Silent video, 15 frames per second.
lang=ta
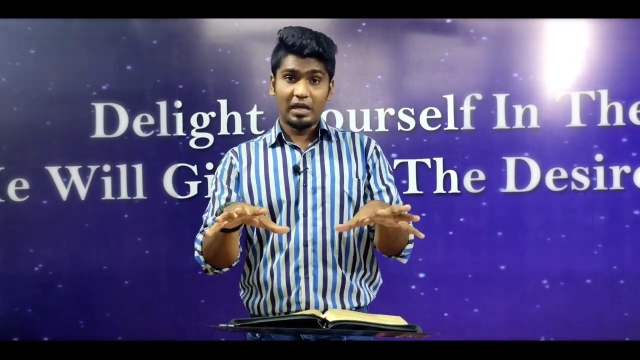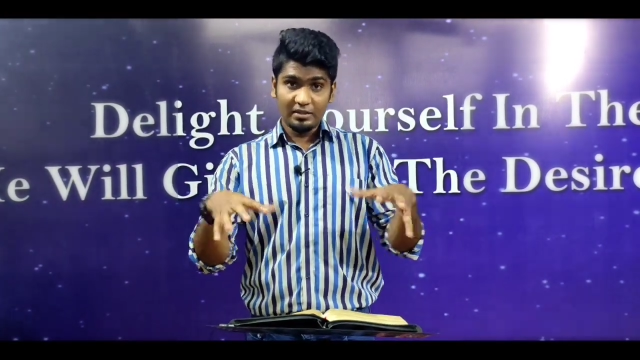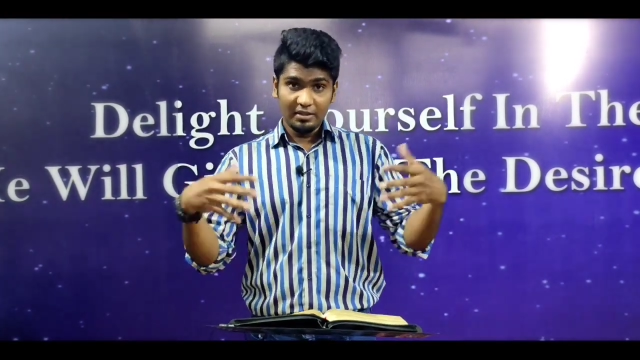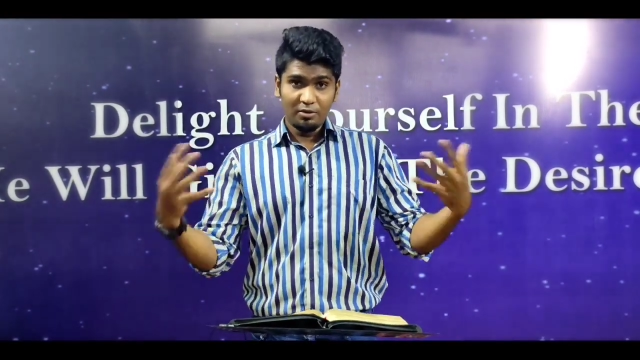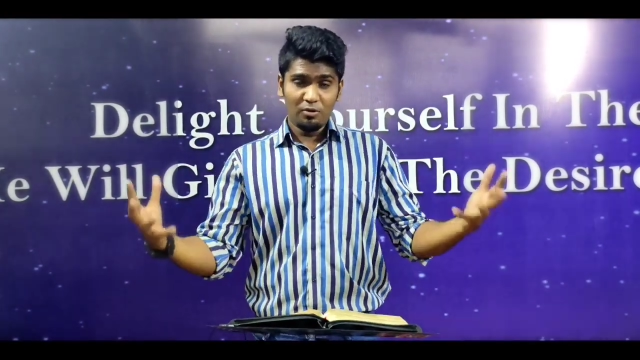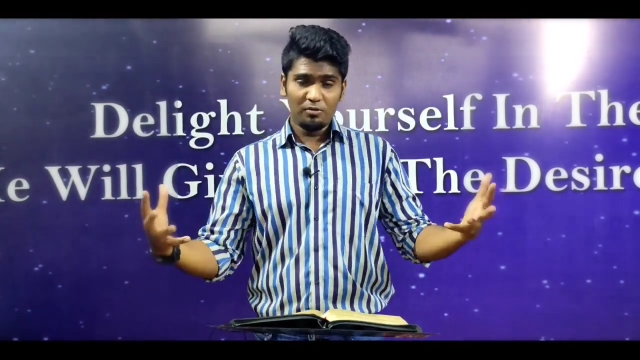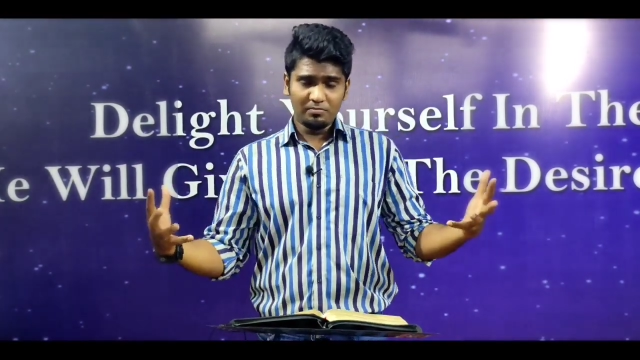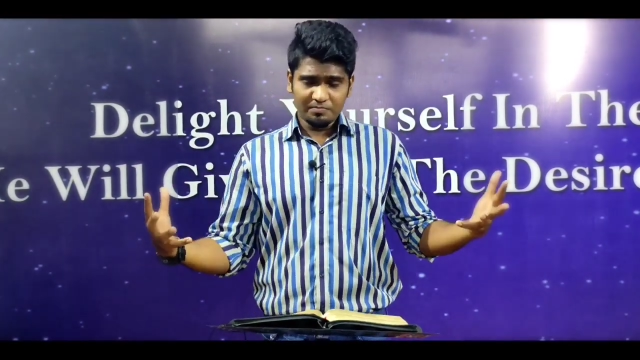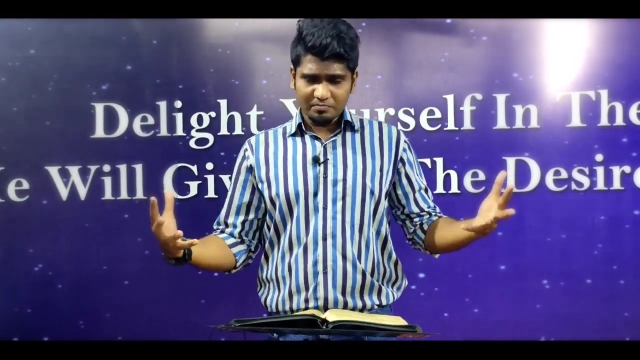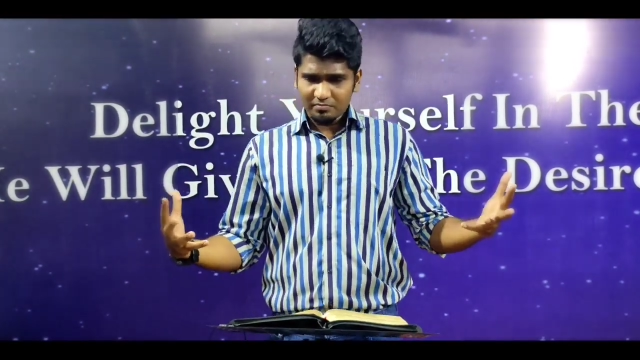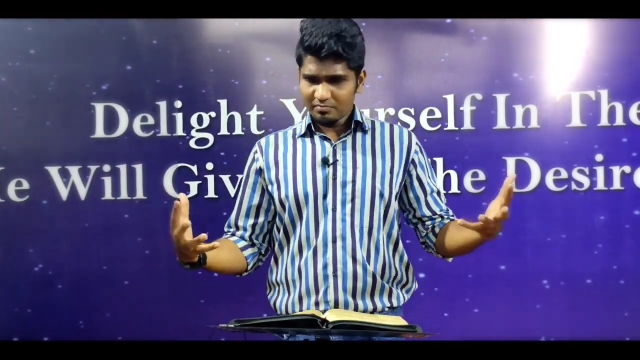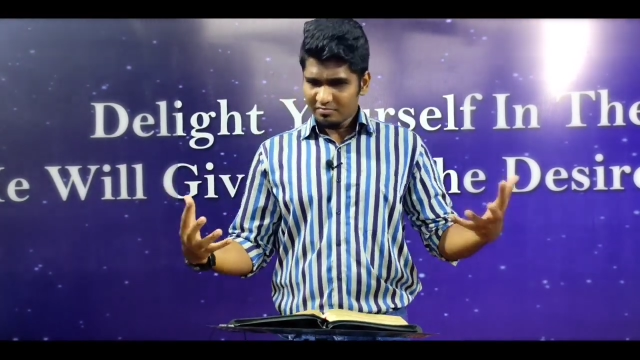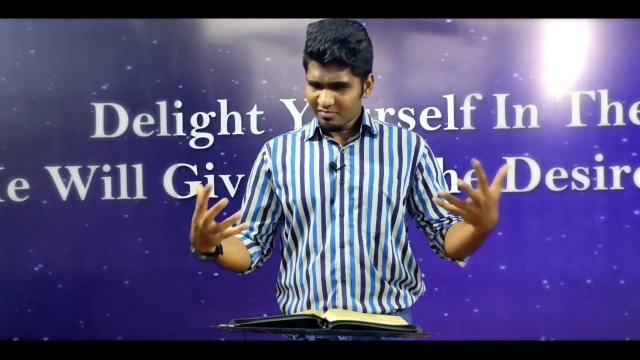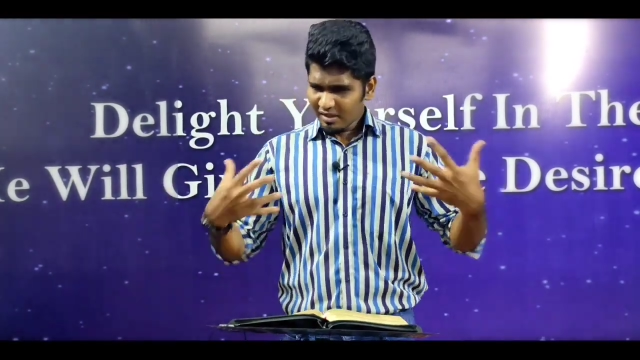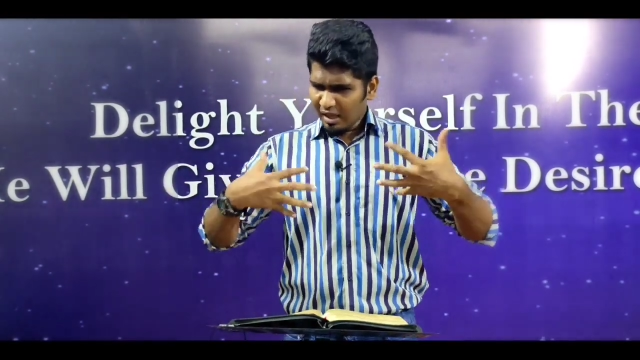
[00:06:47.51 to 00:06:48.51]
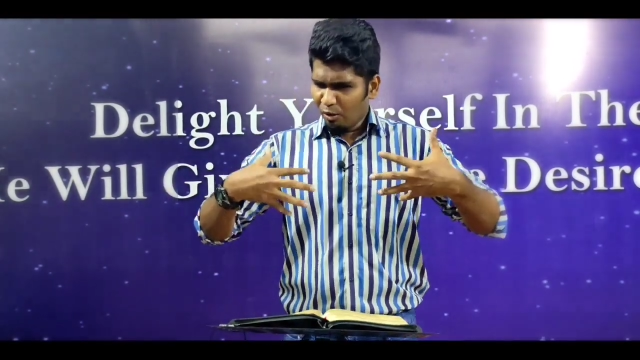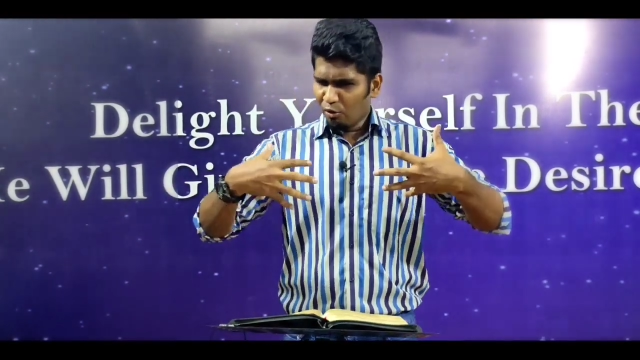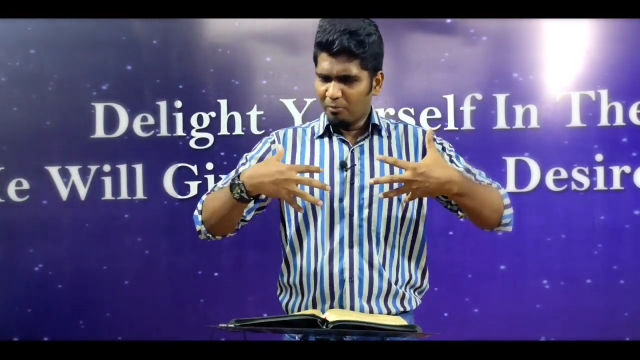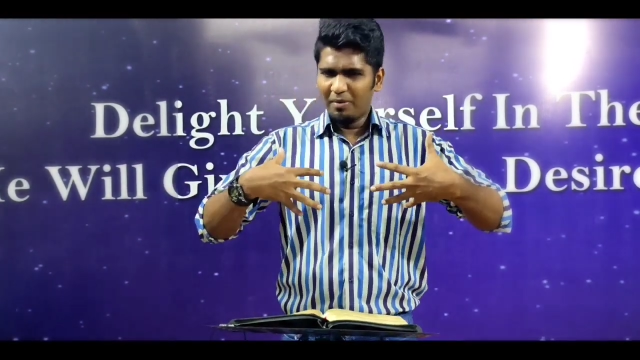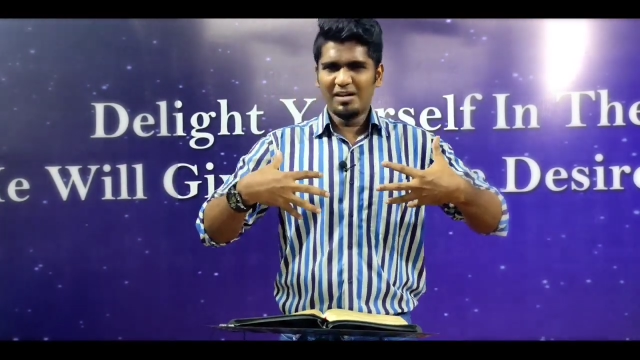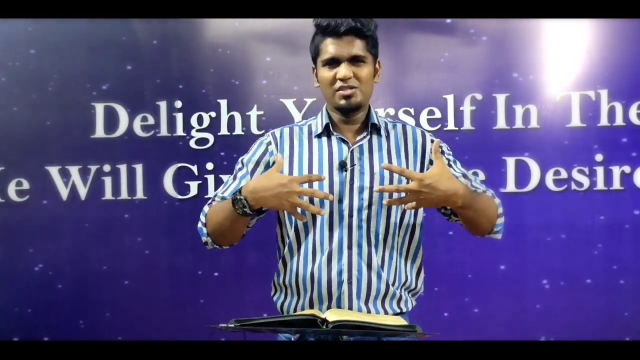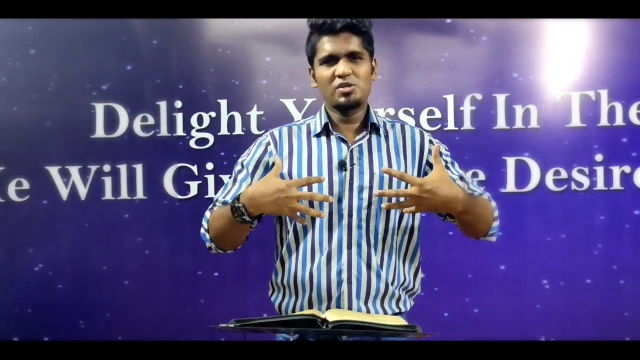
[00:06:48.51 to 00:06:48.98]
அது ஏதோ
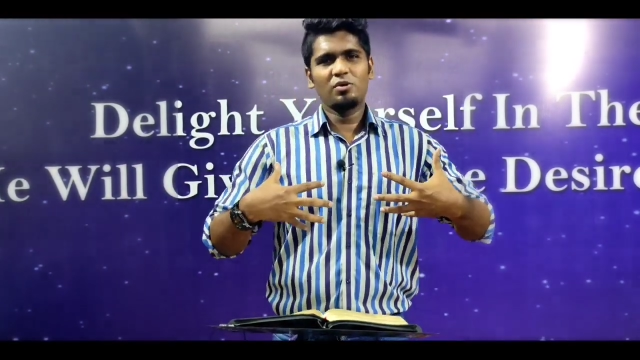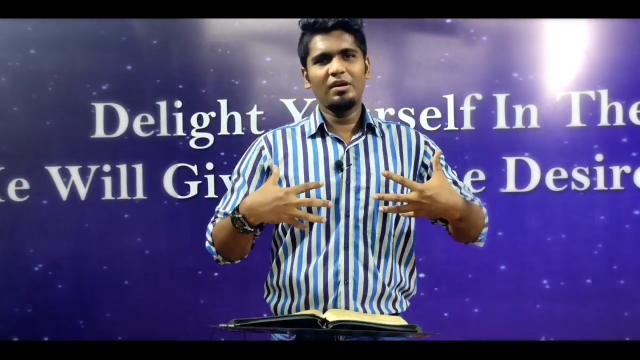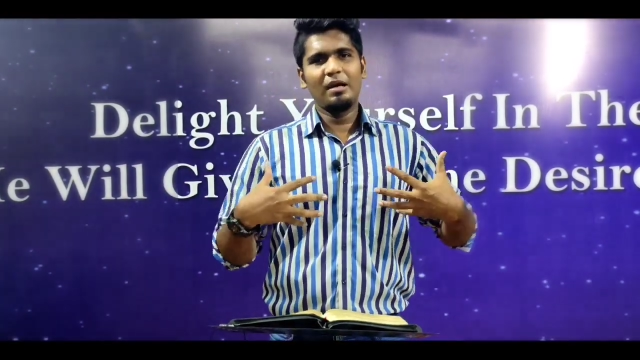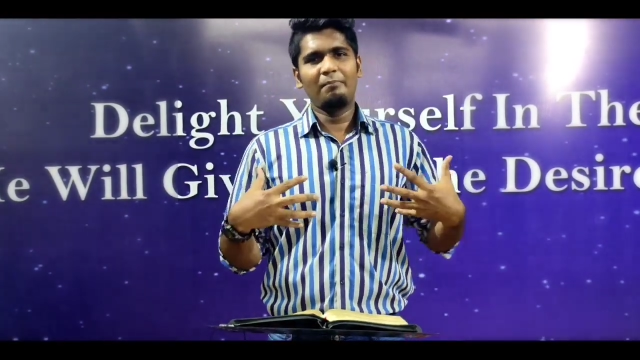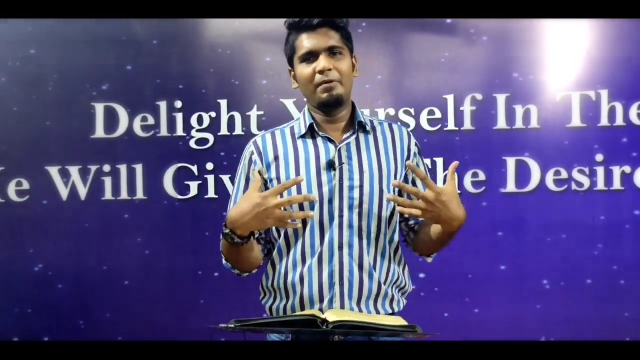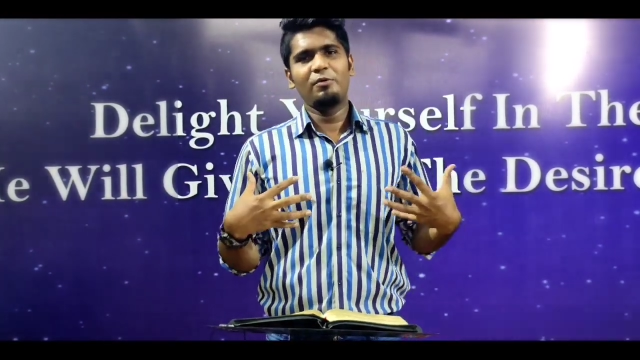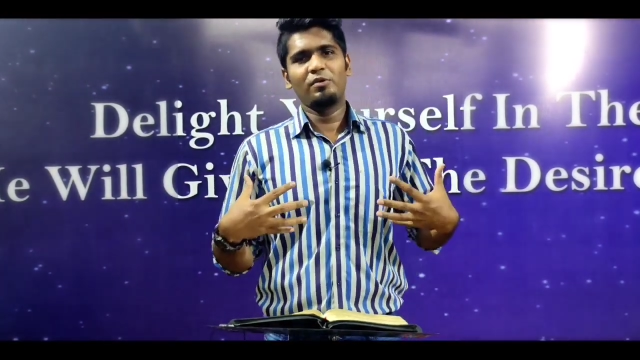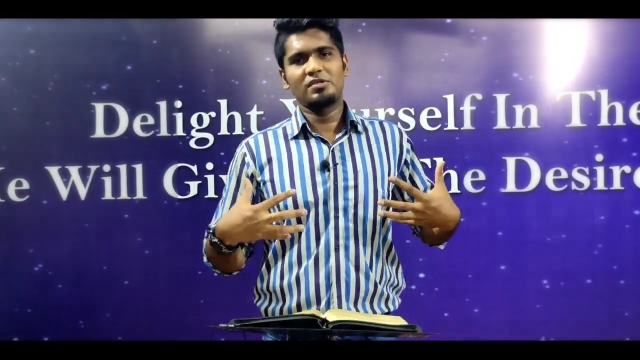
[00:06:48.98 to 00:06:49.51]
அவங்க மனசுக்குள்ளே அப்படி